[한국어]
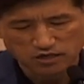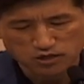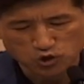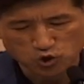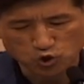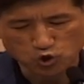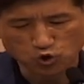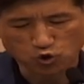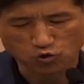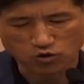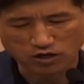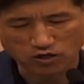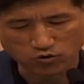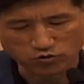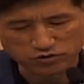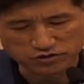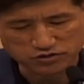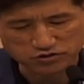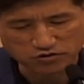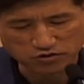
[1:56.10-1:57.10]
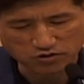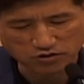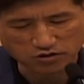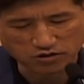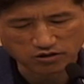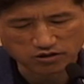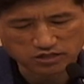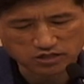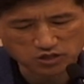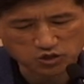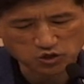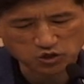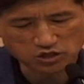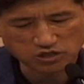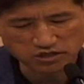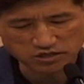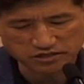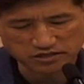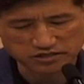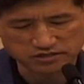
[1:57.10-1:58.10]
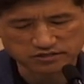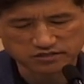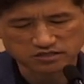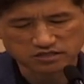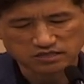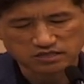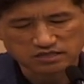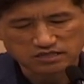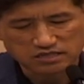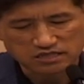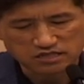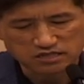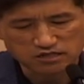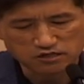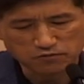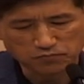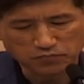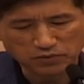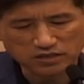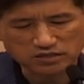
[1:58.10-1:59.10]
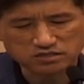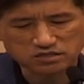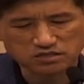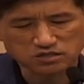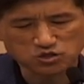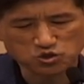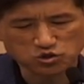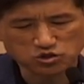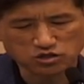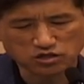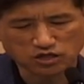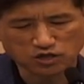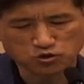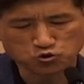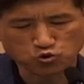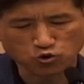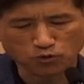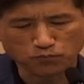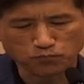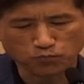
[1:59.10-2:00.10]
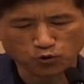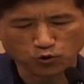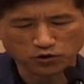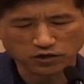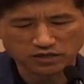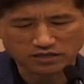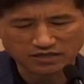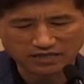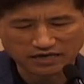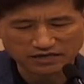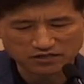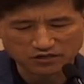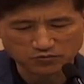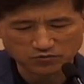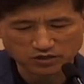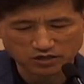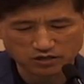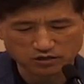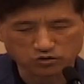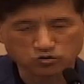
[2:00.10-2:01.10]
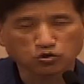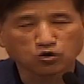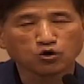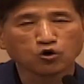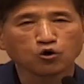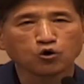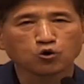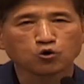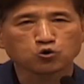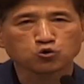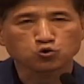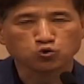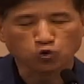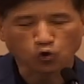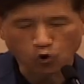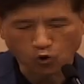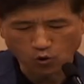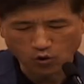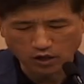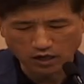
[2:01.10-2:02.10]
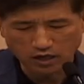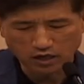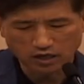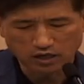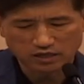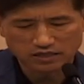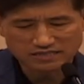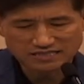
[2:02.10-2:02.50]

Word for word: 기록하고 있죠. 이들은 그 백성들의 족보에 따르면 노아